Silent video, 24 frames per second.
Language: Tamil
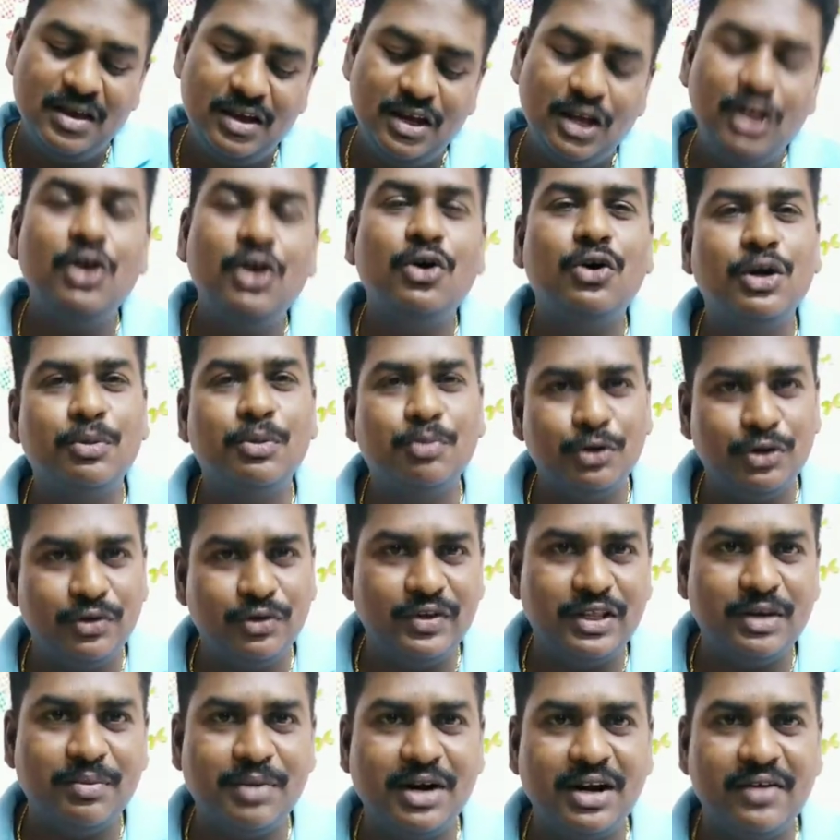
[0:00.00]
இன்னும் ஒரு புது
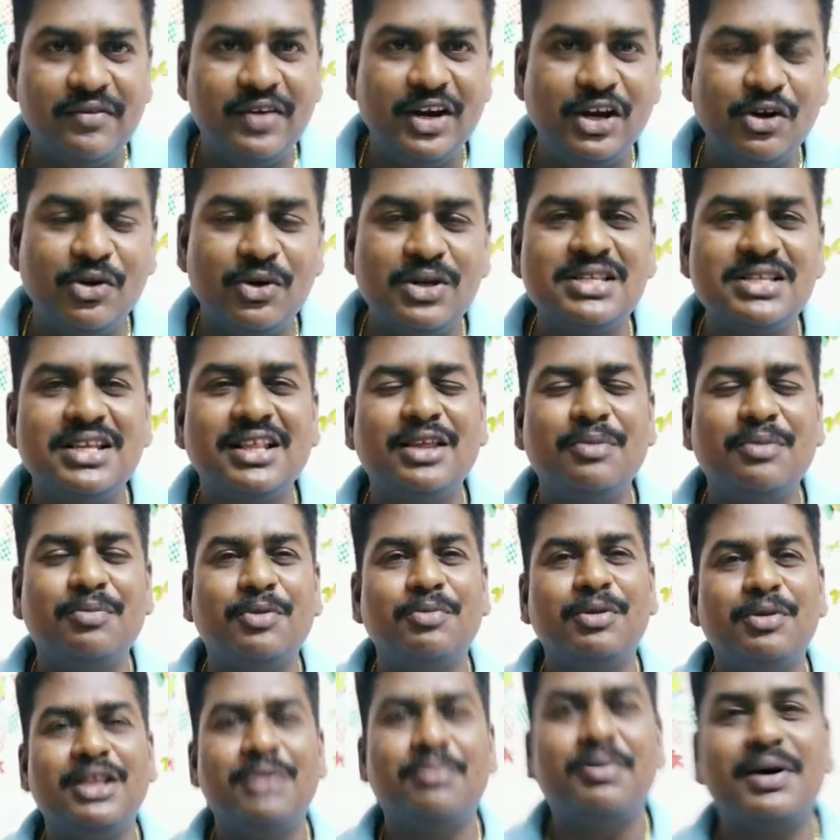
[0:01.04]
விதமான வீடியோவில்
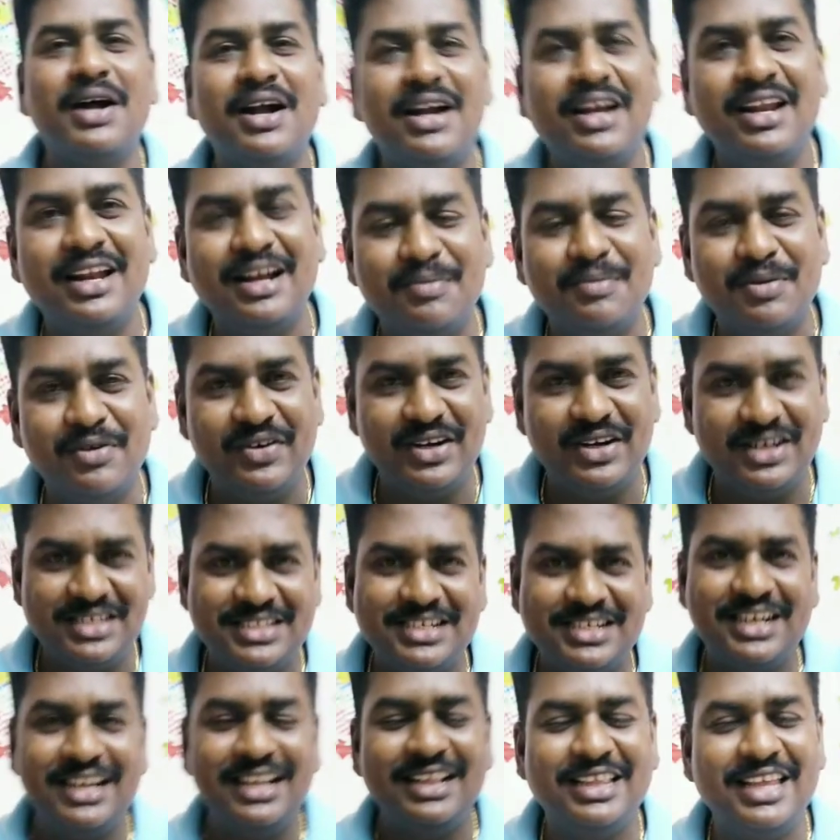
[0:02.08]
சந்திப்போம் இது பாண்டி நம்ம வீட்டு
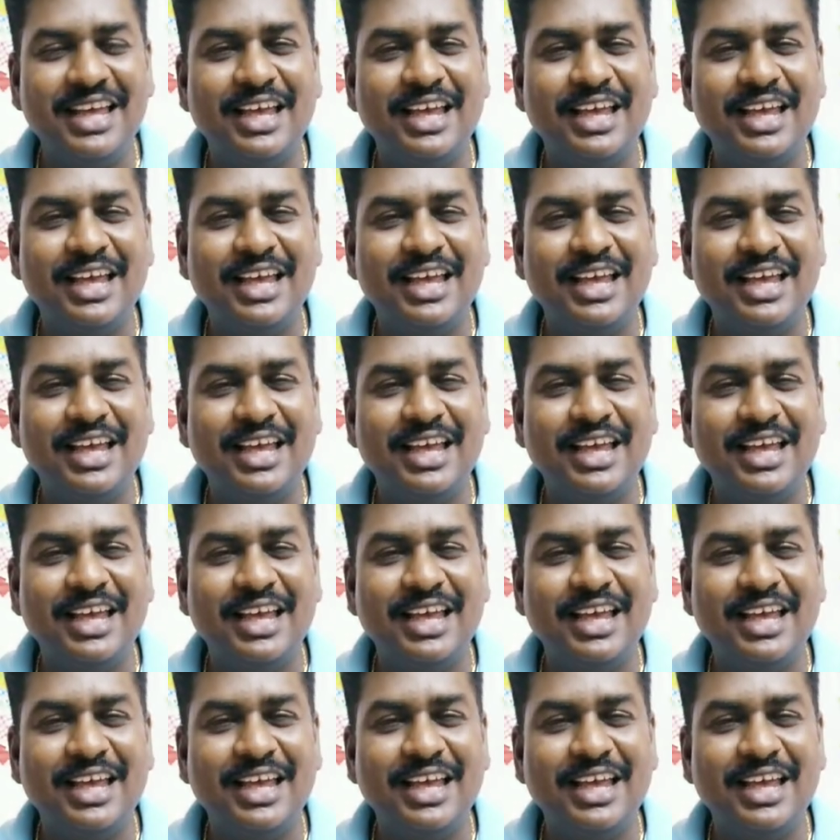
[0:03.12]
சேனல்